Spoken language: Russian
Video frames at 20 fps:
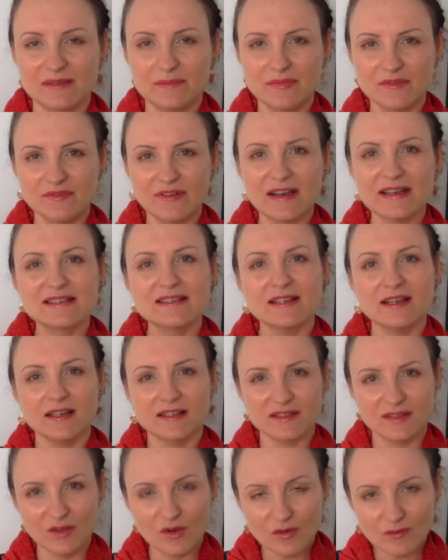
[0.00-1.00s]
забывать
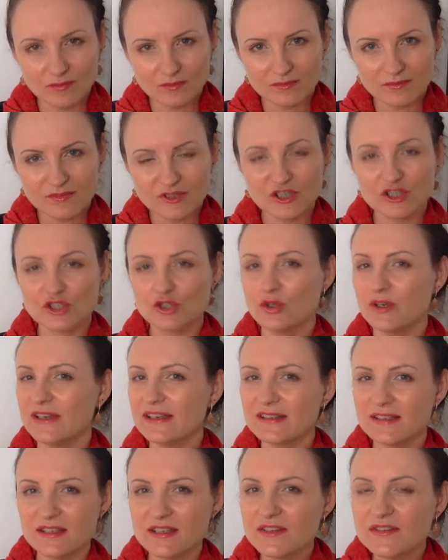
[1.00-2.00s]
о том, что
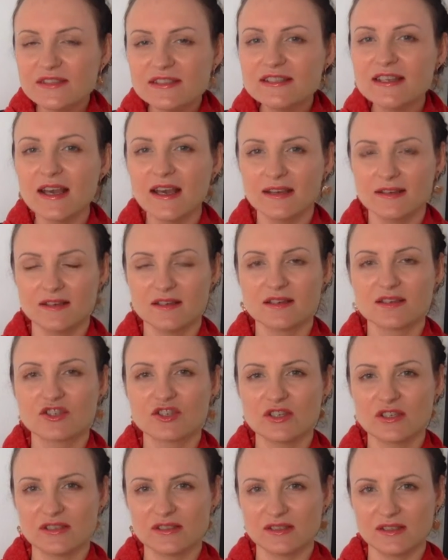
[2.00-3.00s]
это не вся их
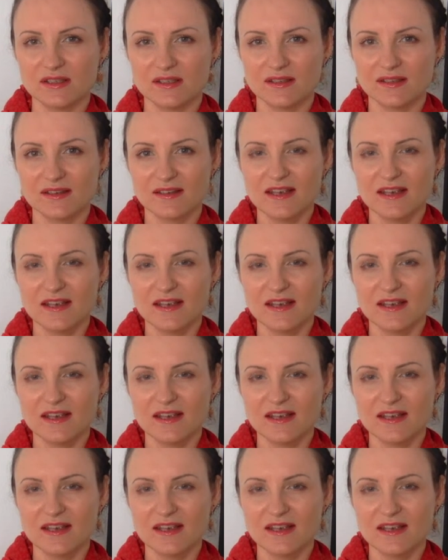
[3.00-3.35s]
жизнь,